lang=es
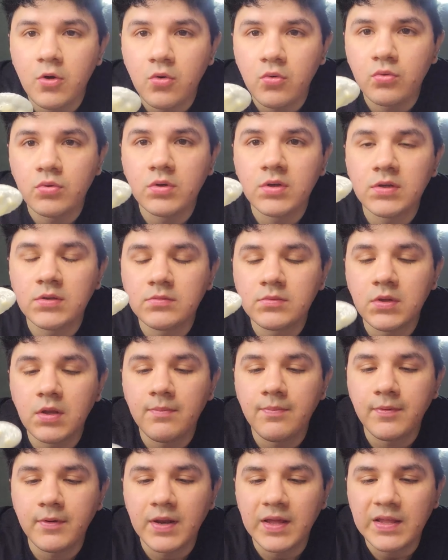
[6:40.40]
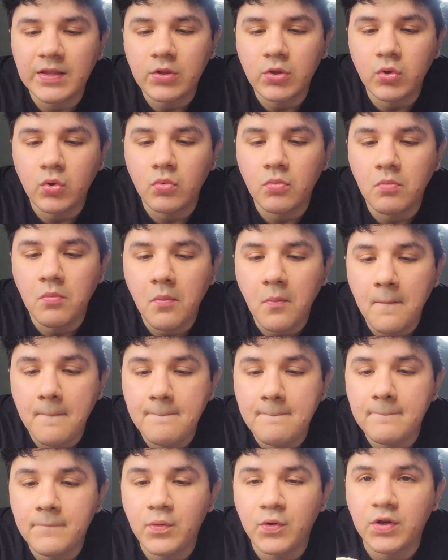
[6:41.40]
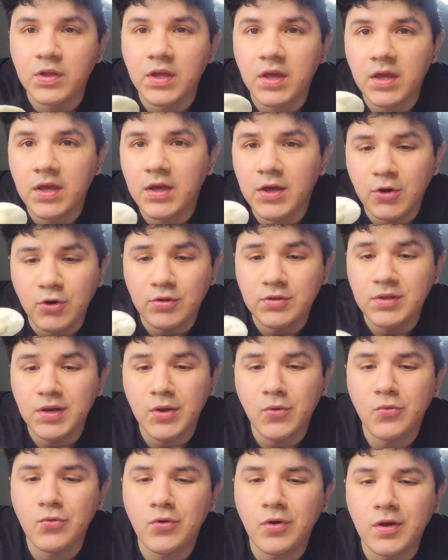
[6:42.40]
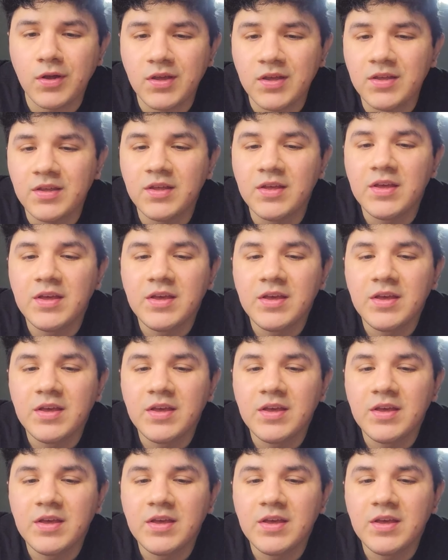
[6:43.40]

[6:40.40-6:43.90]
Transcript: un tipo en Stum porque encontré uno ahí